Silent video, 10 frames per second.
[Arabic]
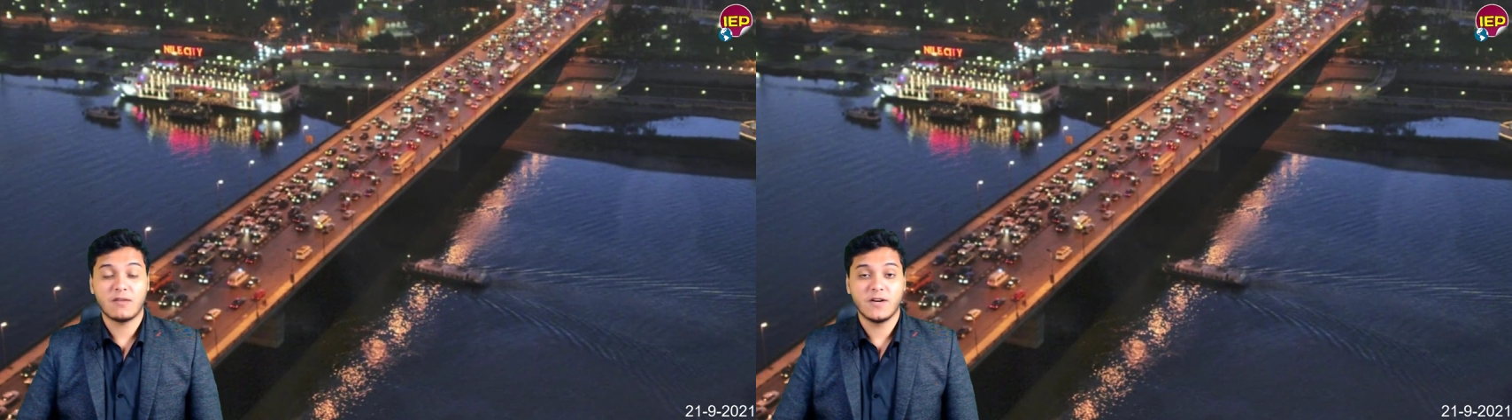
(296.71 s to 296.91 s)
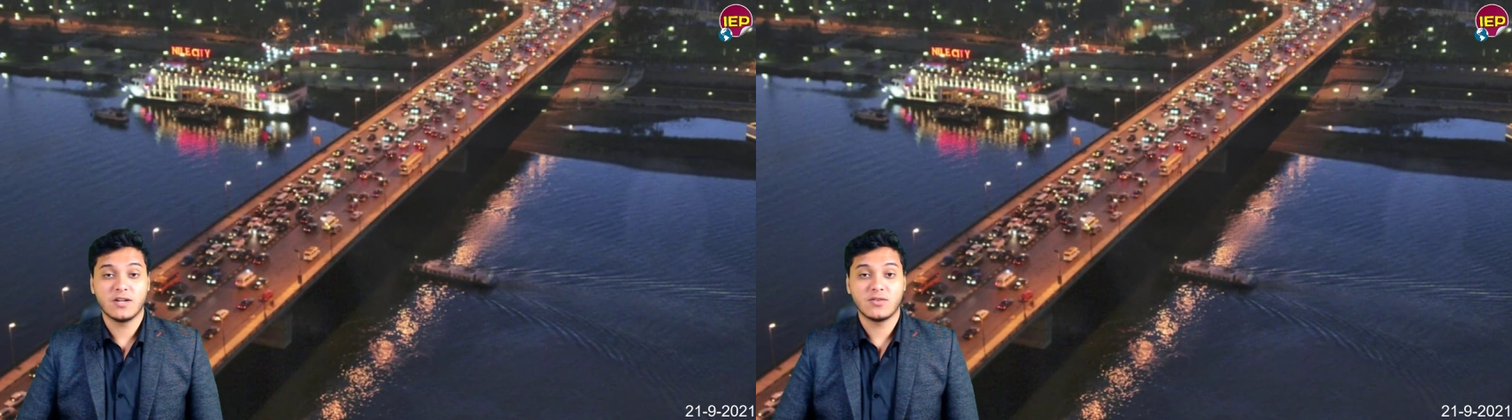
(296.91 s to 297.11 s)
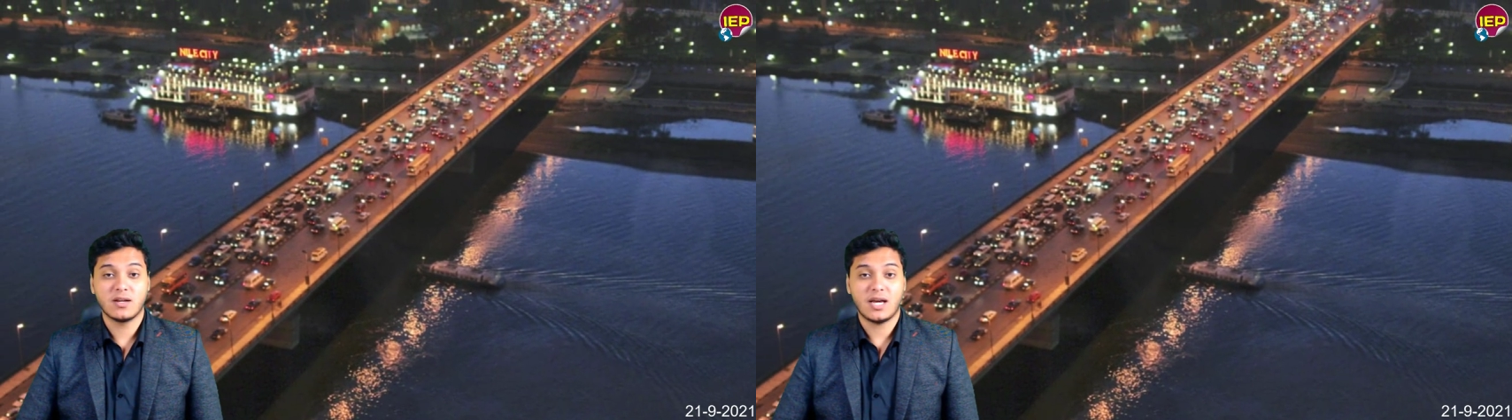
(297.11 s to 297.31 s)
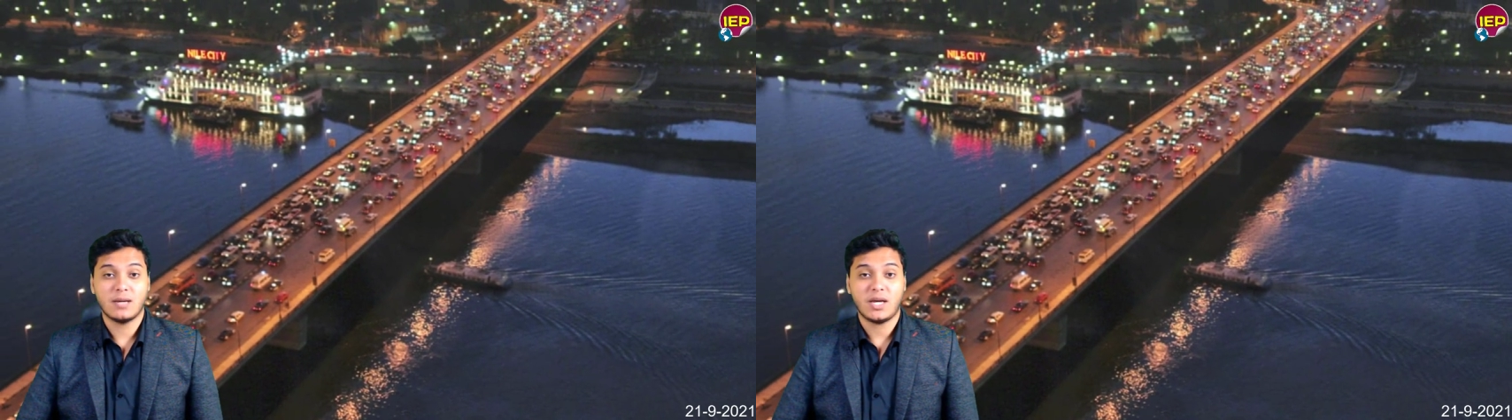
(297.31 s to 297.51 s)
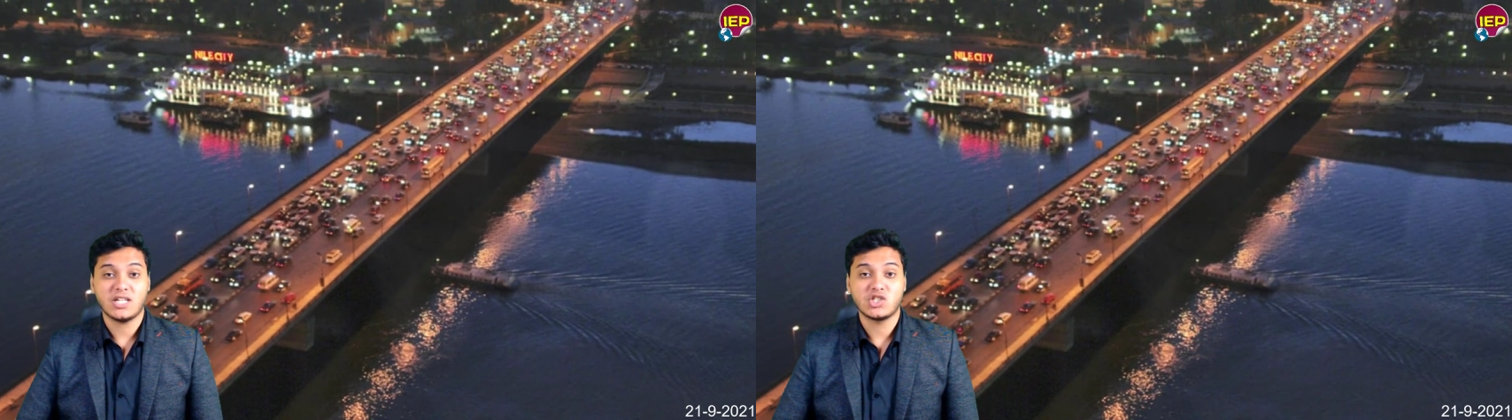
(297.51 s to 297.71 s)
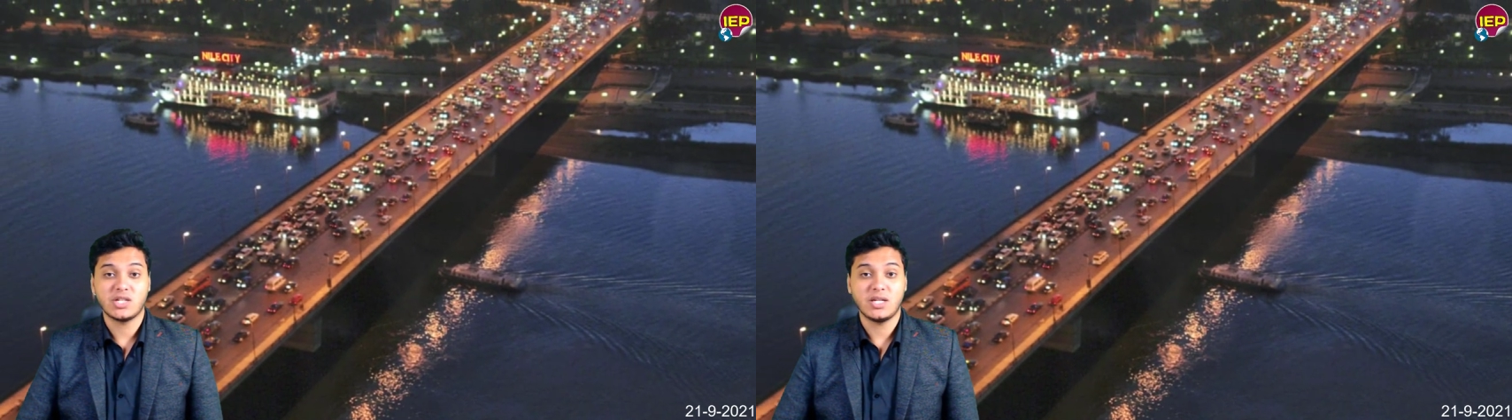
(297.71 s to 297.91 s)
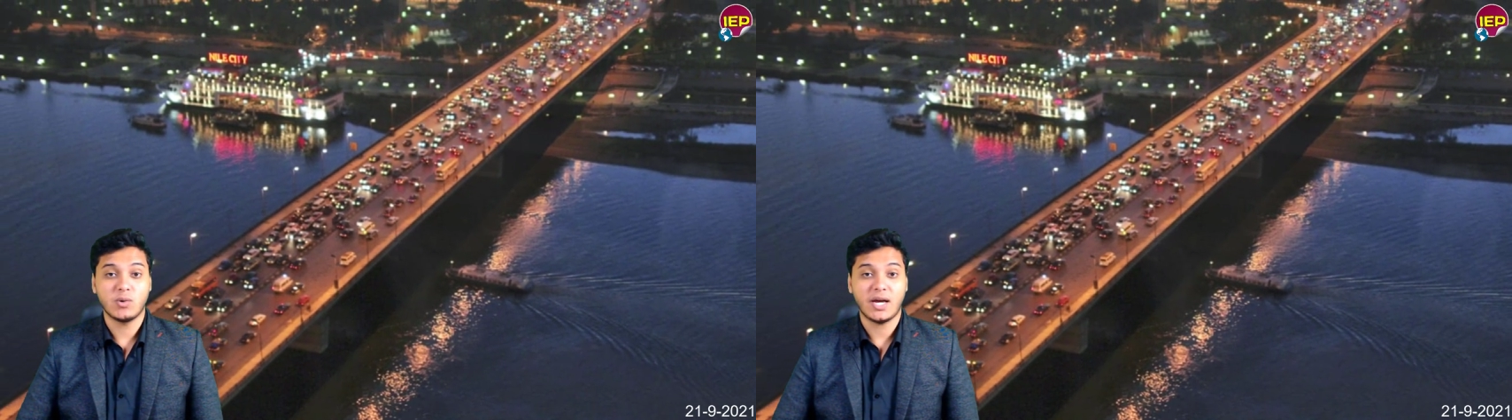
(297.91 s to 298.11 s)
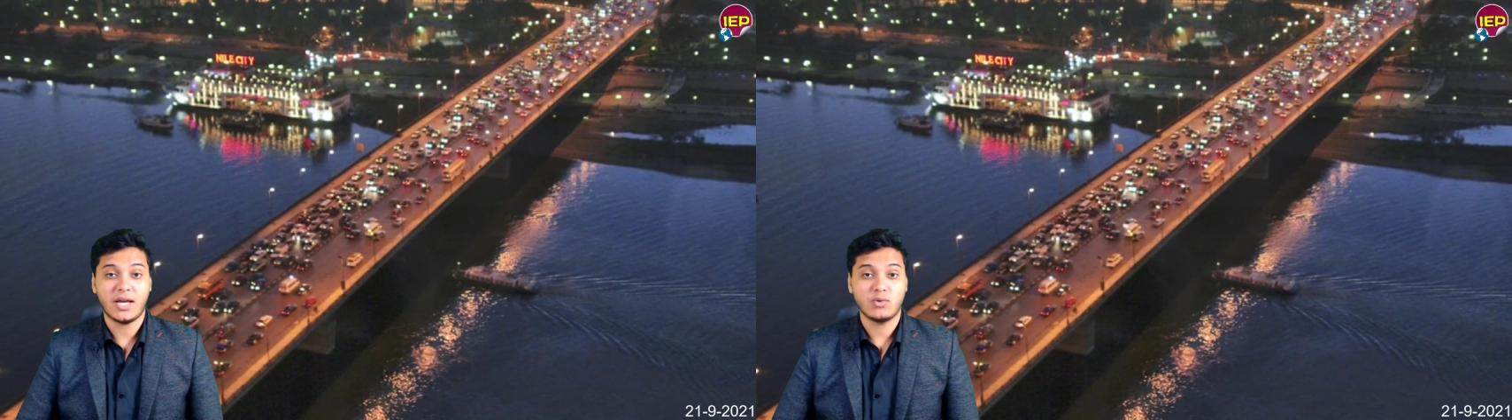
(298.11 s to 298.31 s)
الفيضان عام
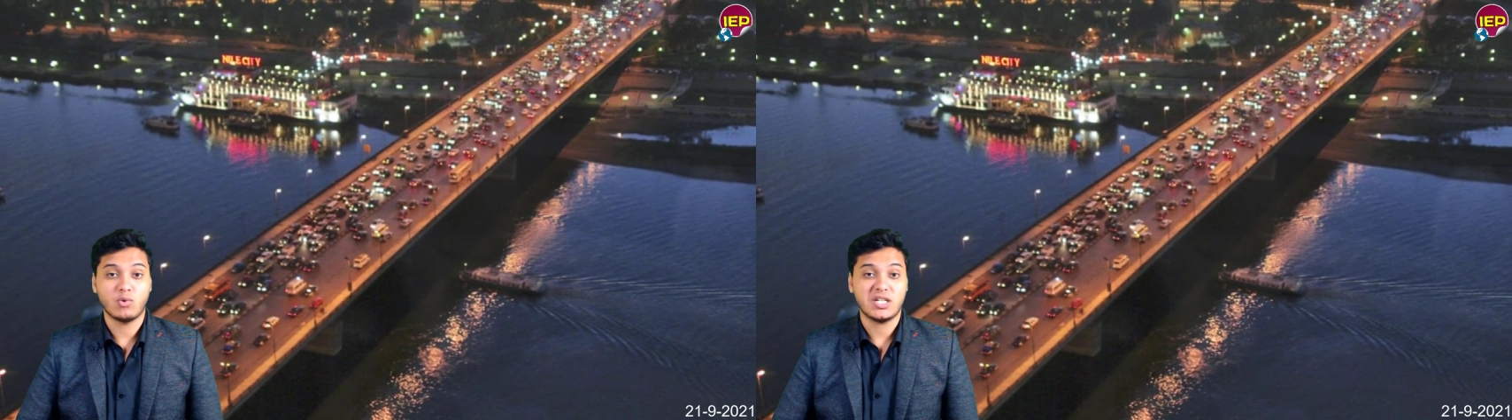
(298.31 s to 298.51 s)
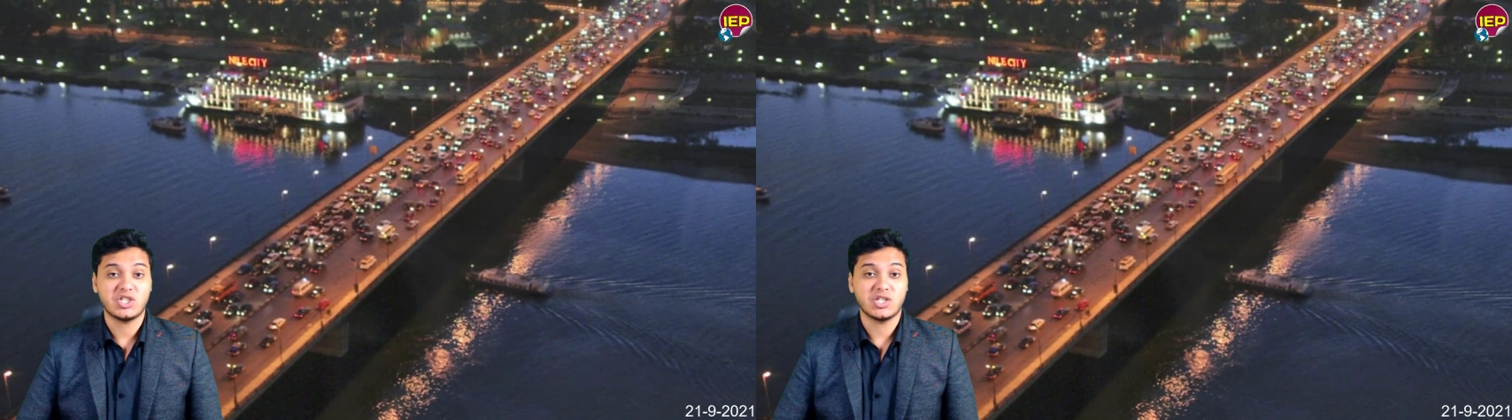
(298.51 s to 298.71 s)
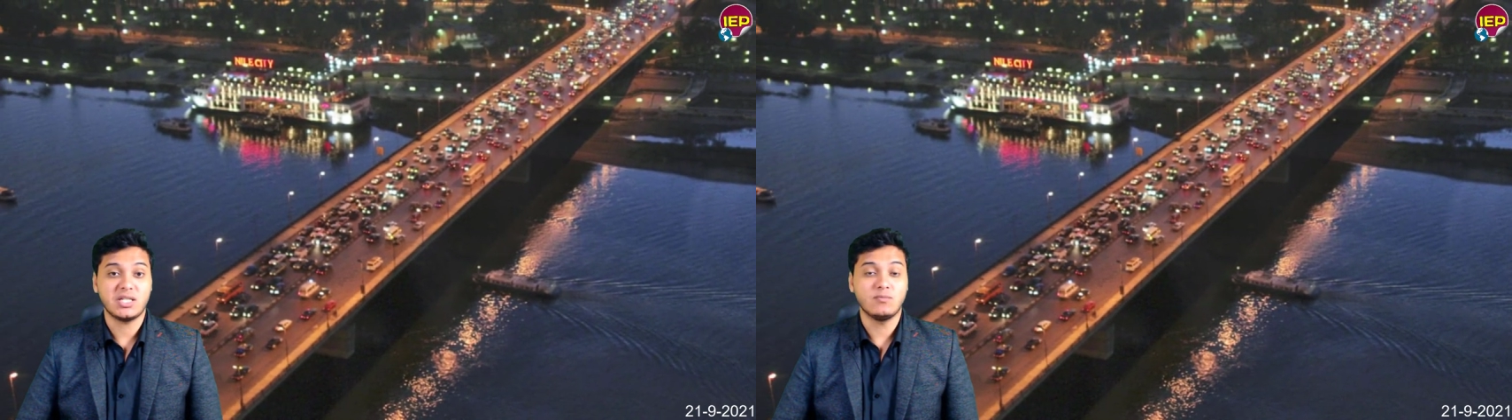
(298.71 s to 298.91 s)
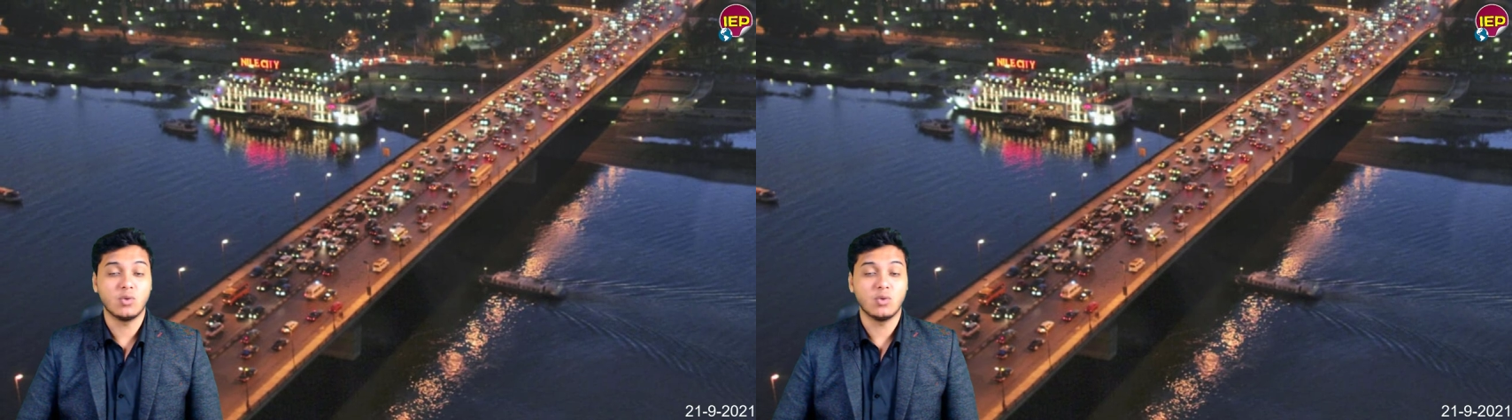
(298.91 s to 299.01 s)
2021